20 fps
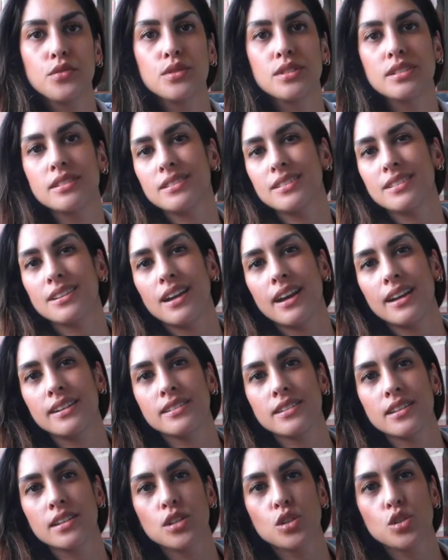fühlt sich
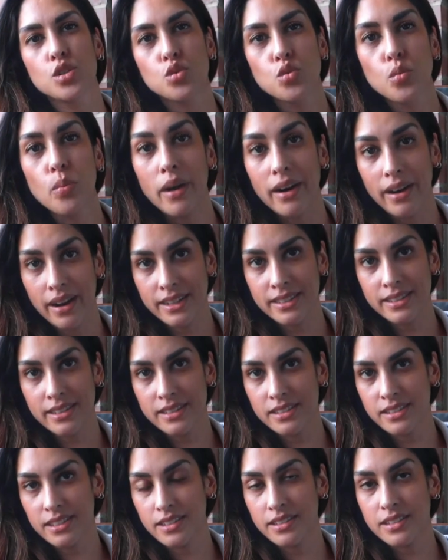halt super
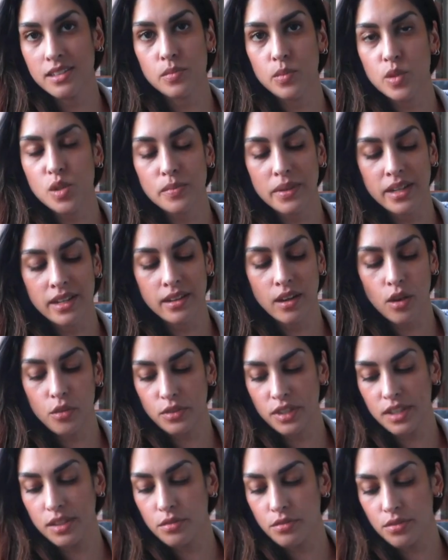reichhaltig an. Das muss man
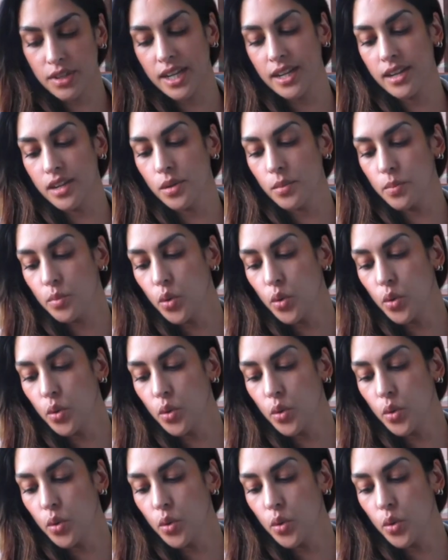auf jeden Fall